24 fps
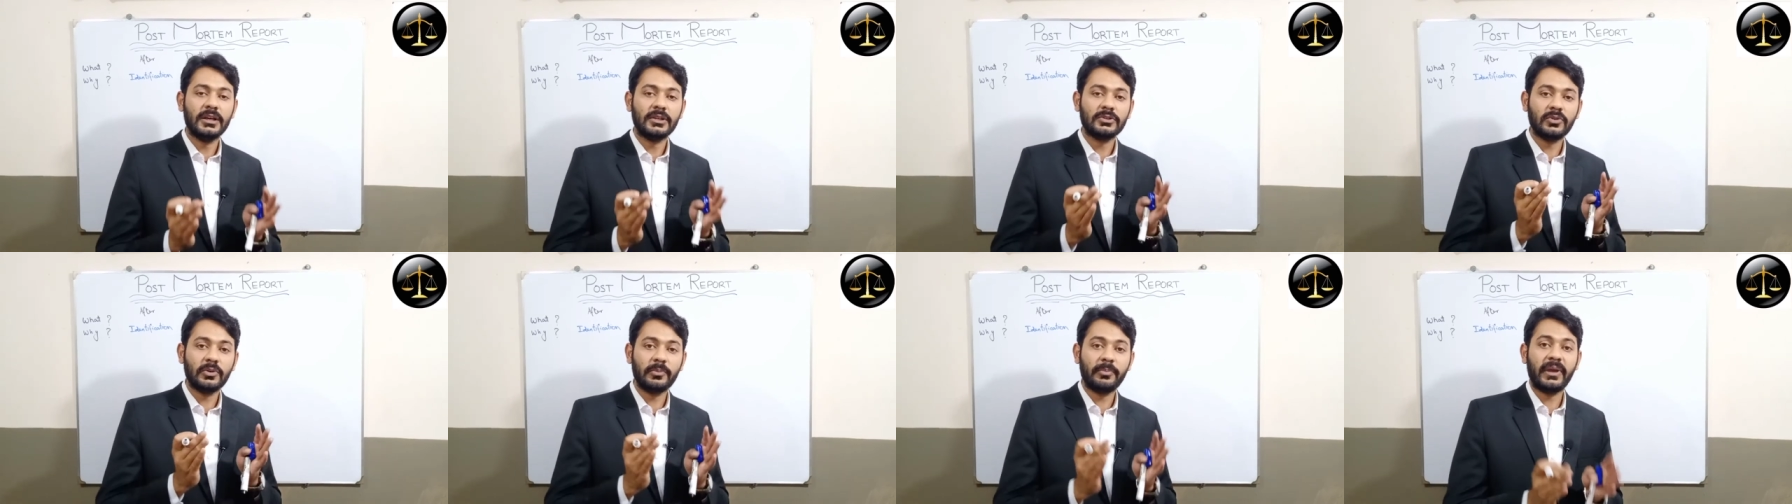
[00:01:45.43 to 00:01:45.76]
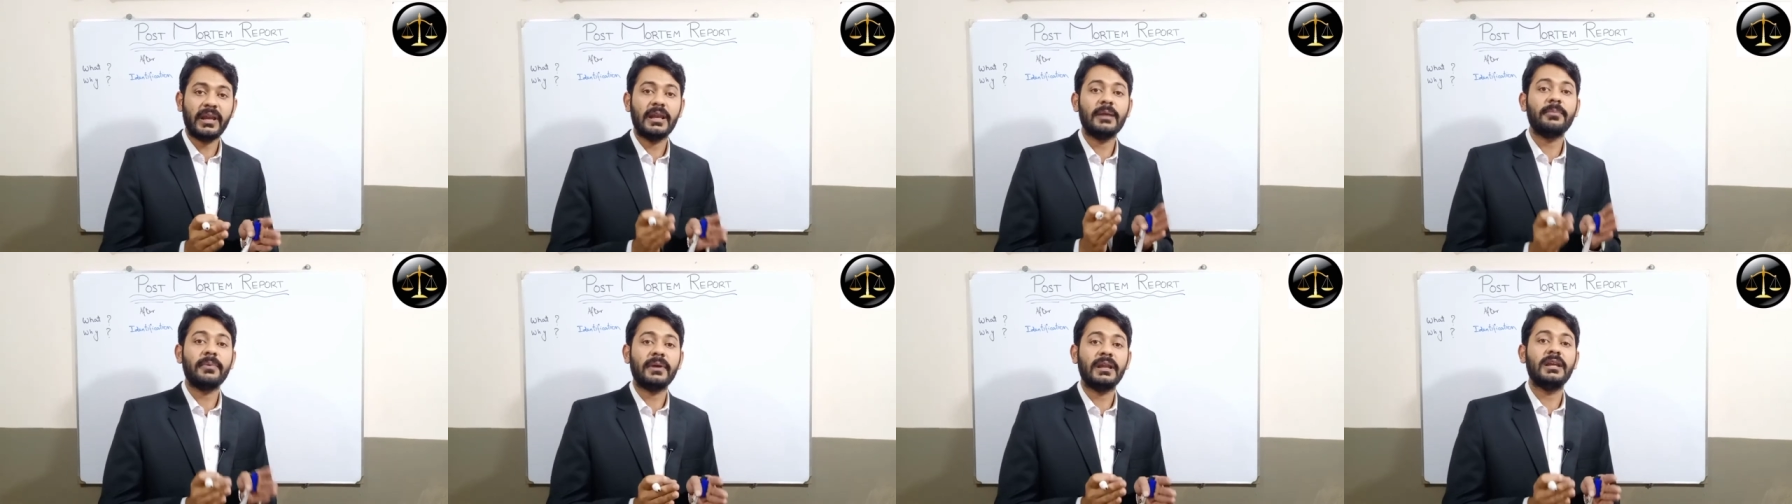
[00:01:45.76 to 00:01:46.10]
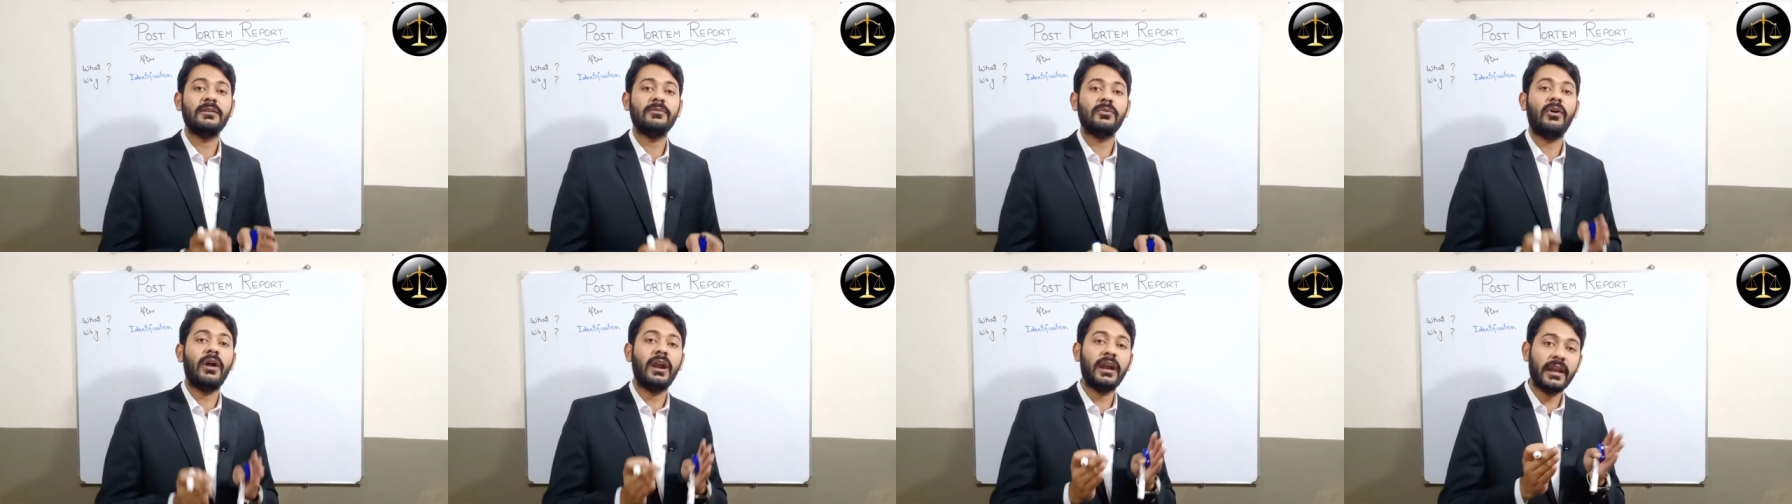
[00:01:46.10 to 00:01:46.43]
तो पहले पहले
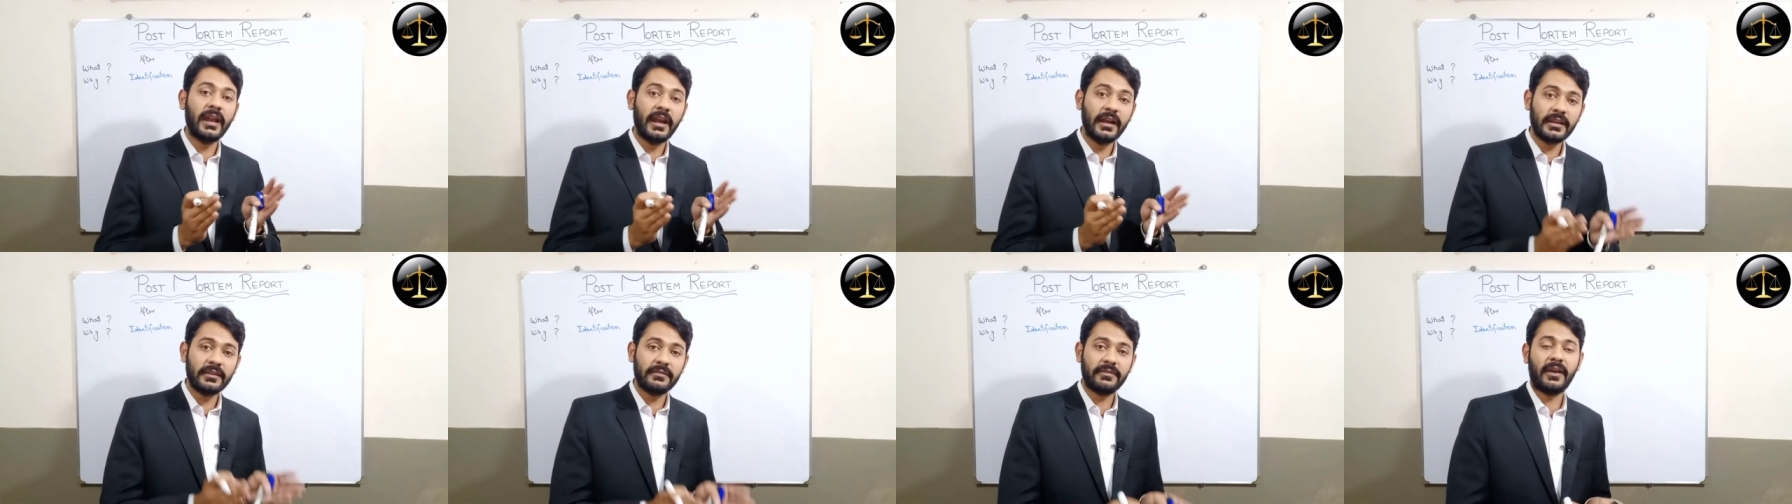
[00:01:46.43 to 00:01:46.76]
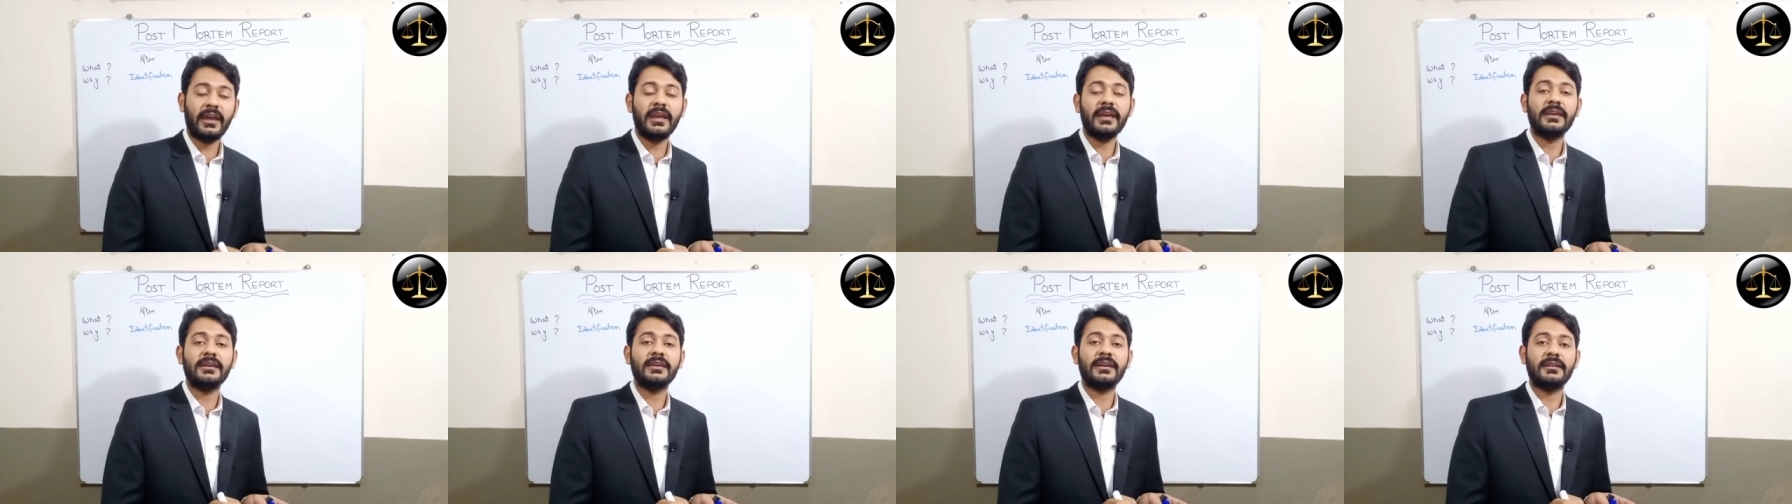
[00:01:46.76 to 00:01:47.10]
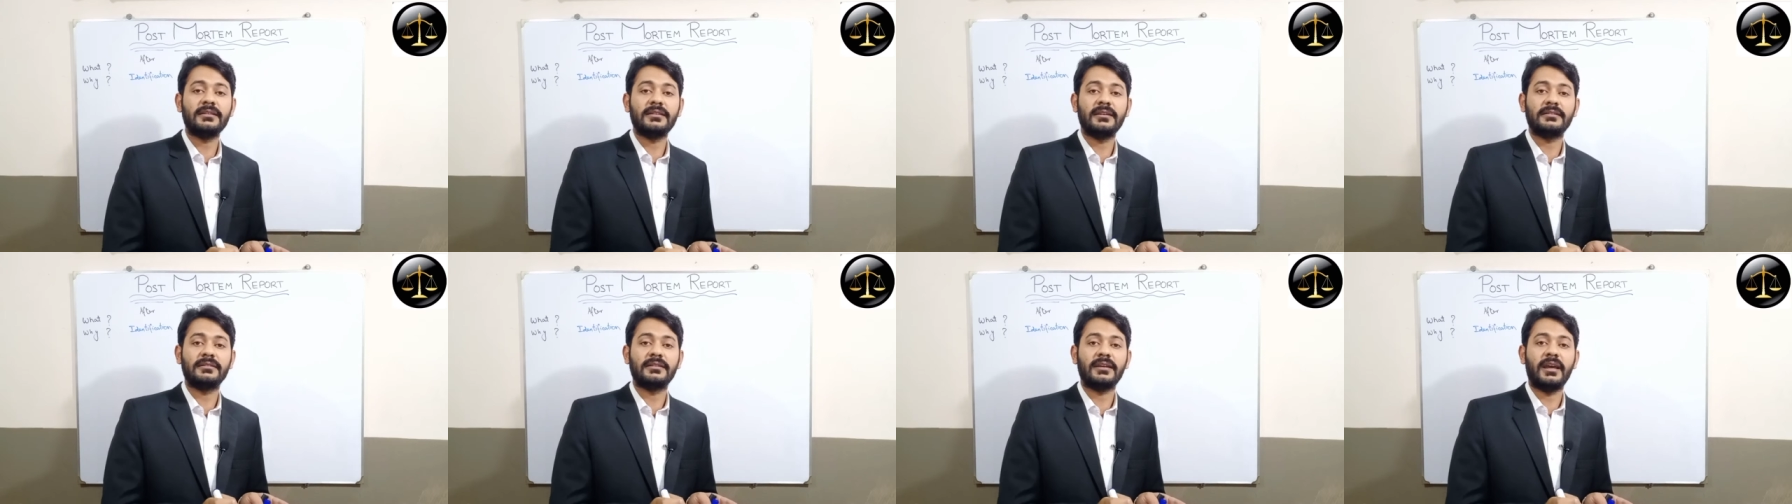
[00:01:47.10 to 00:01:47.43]
वो आइडेंटिफाई किया
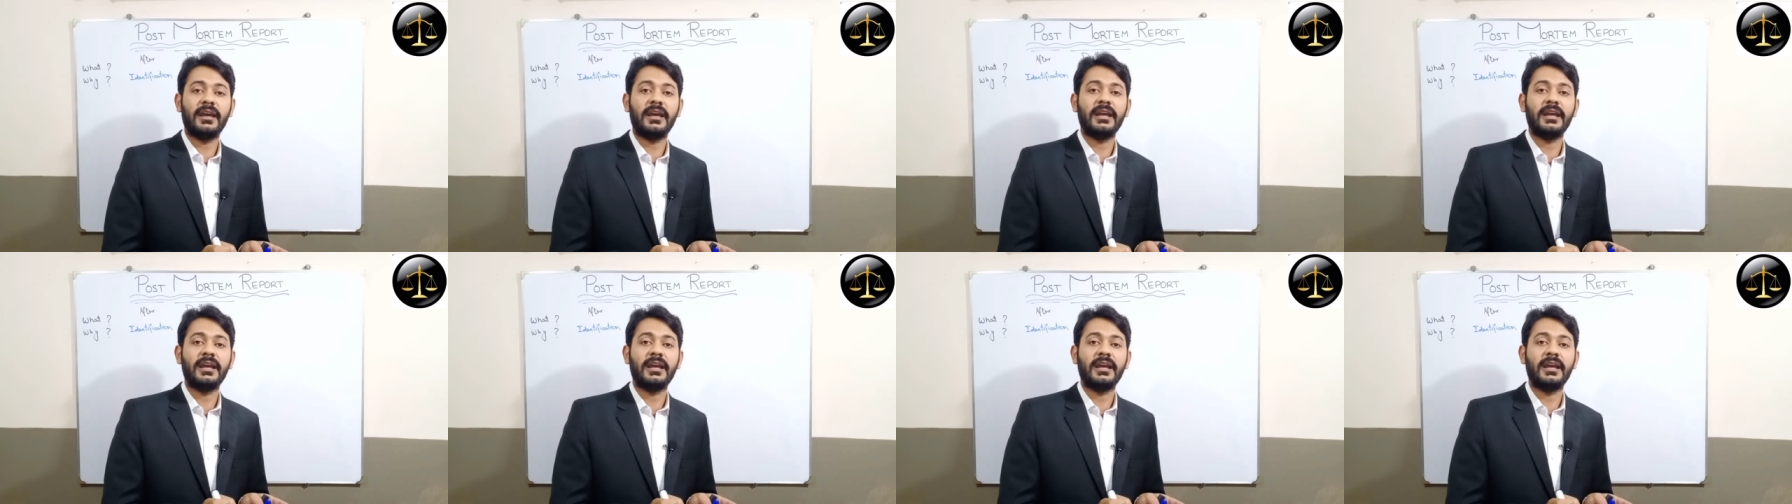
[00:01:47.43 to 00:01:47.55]
जाता